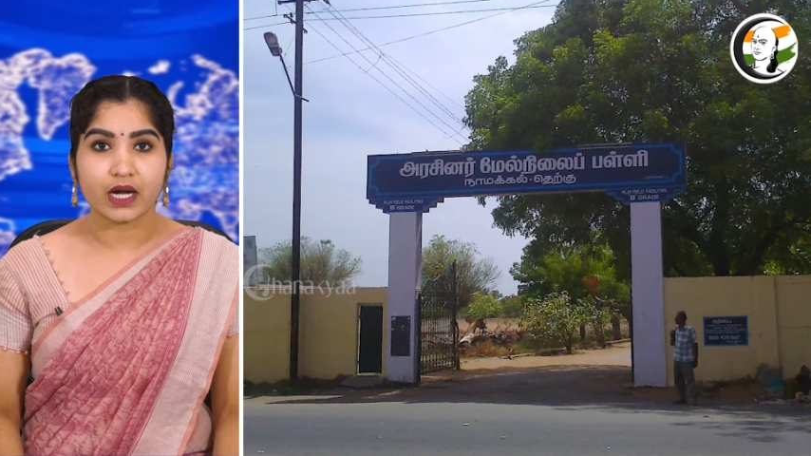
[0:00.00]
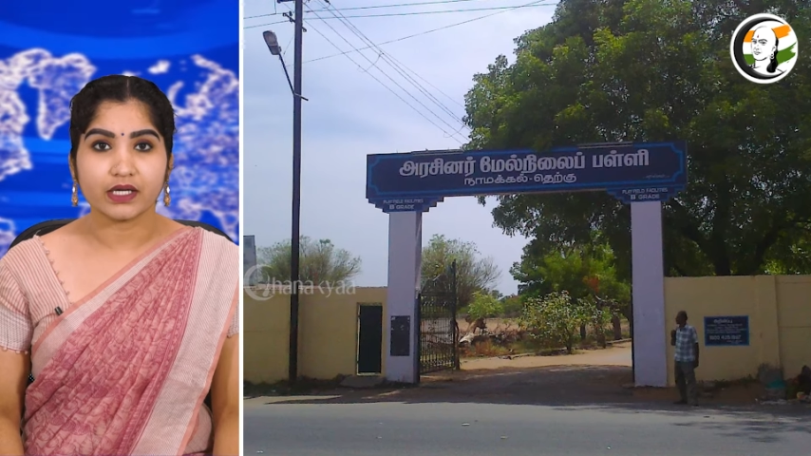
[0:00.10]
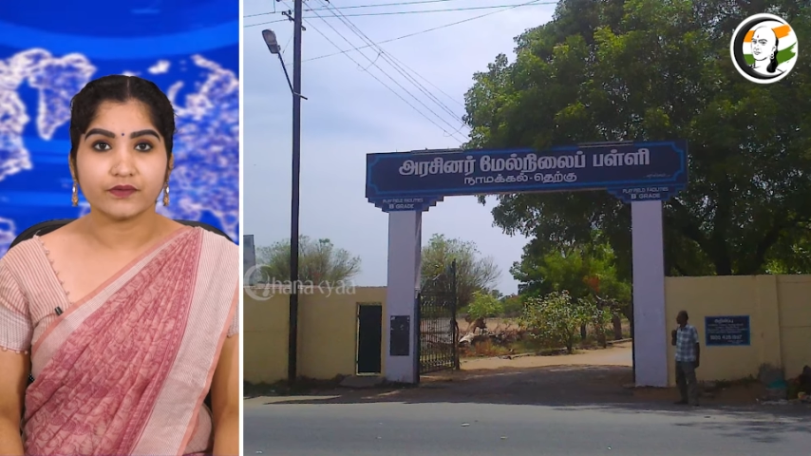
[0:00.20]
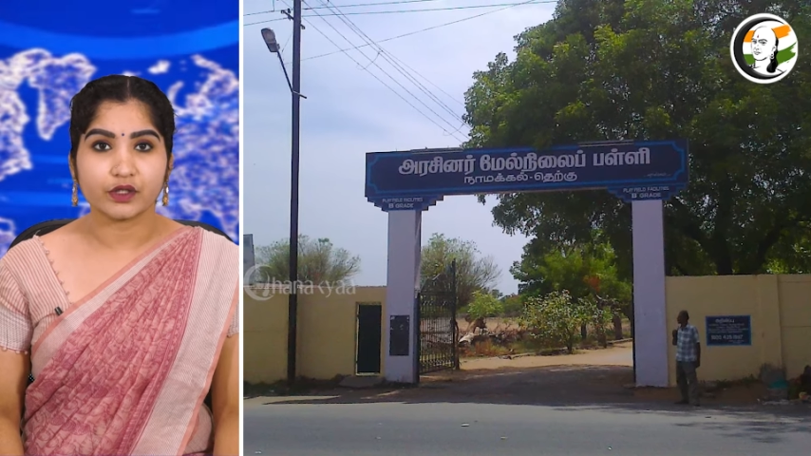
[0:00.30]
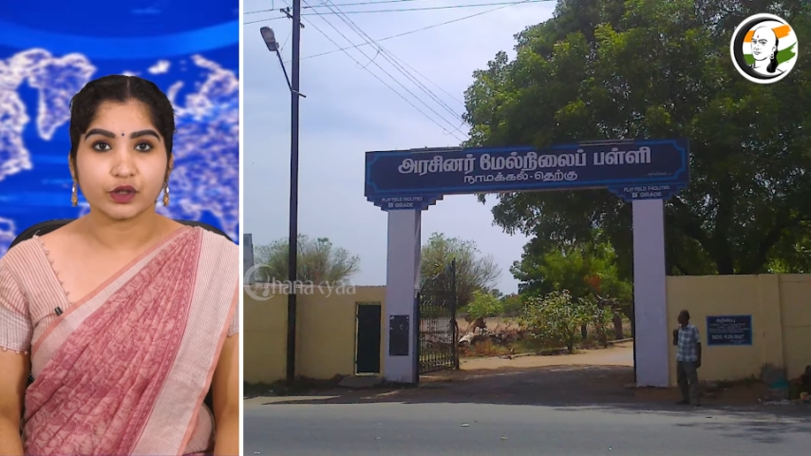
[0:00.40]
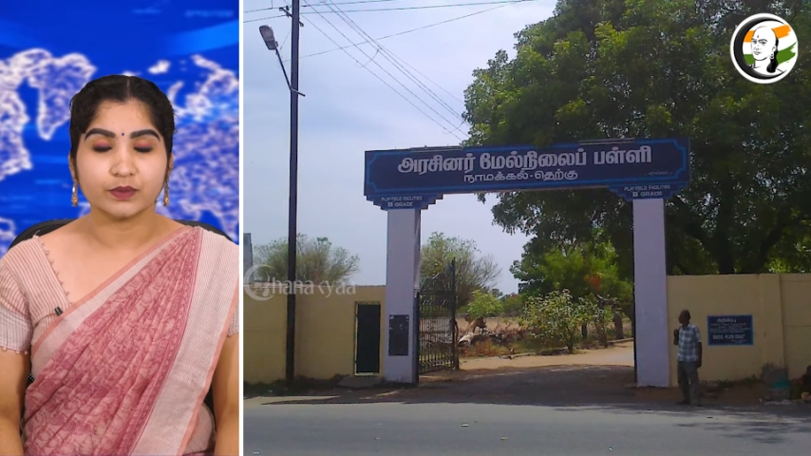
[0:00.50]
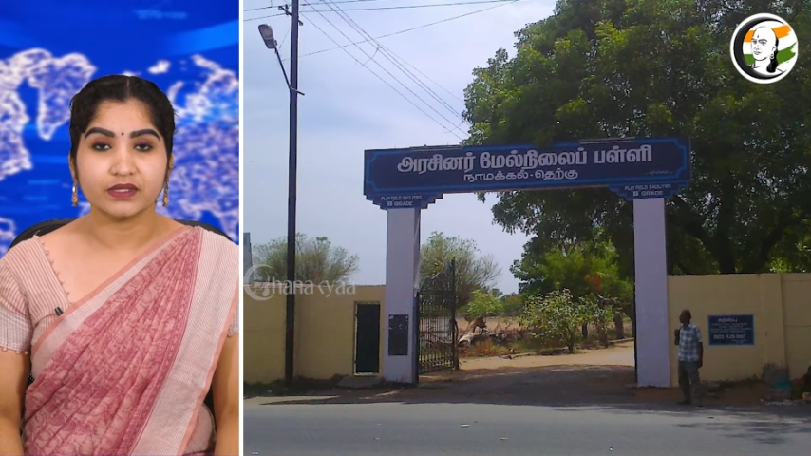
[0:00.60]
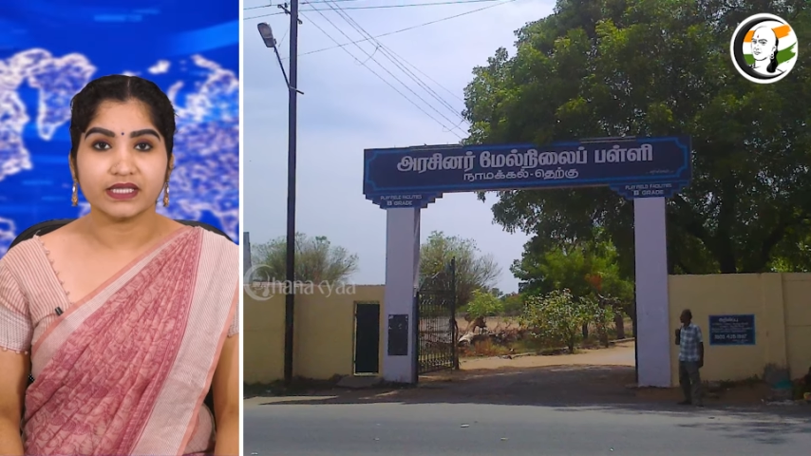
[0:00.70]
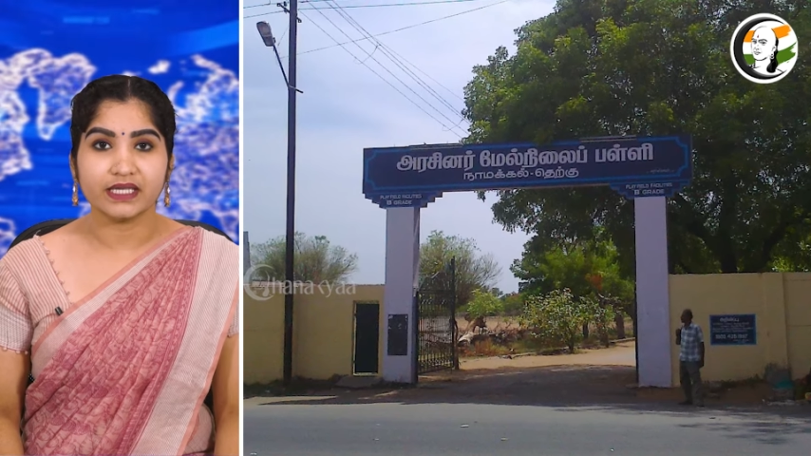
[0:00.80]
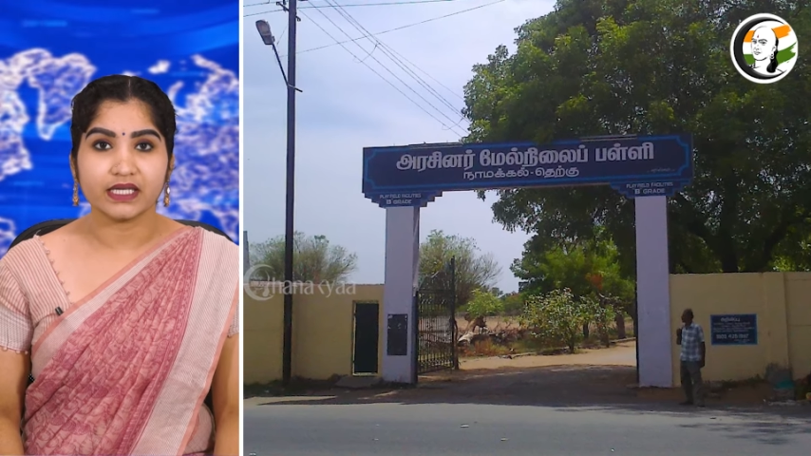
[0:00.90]
மாணவருக்கும்
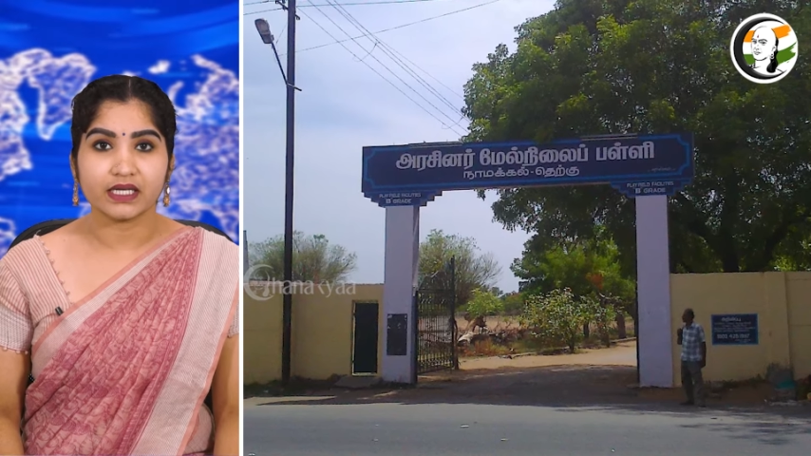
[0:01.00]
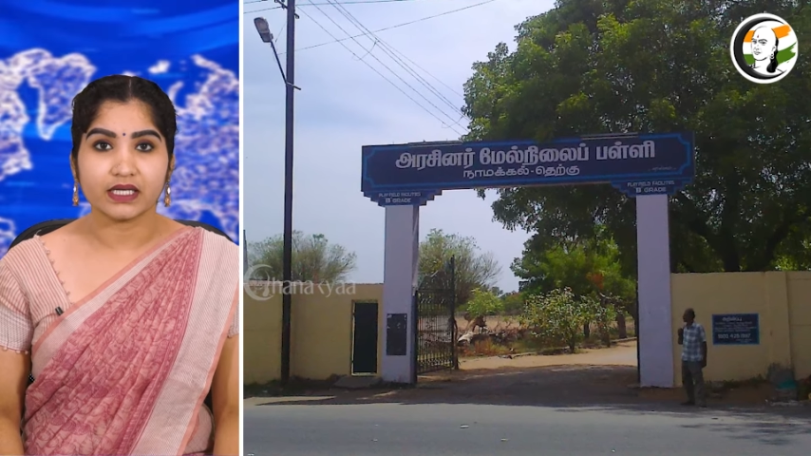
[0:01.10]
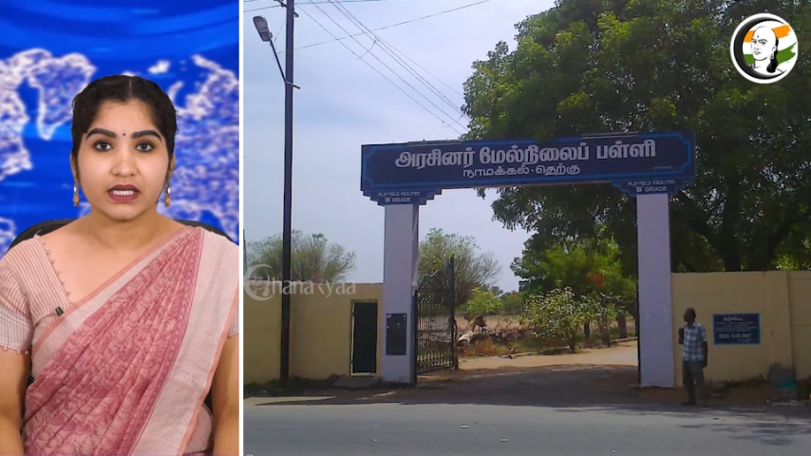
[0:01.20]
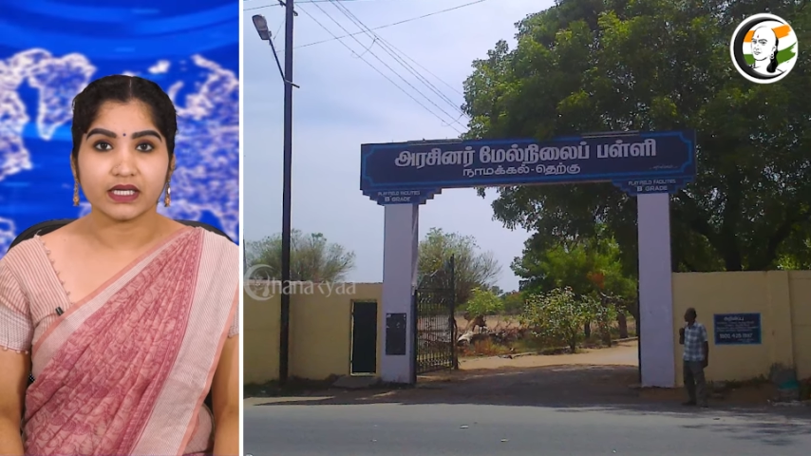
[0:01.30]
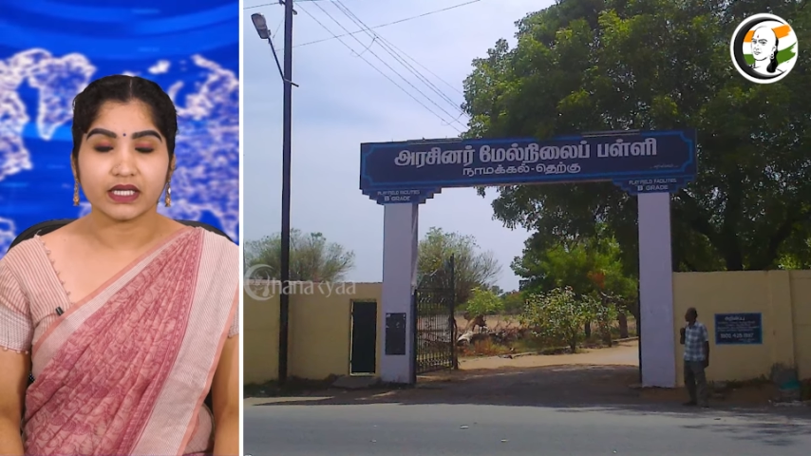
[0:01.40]
திடீரென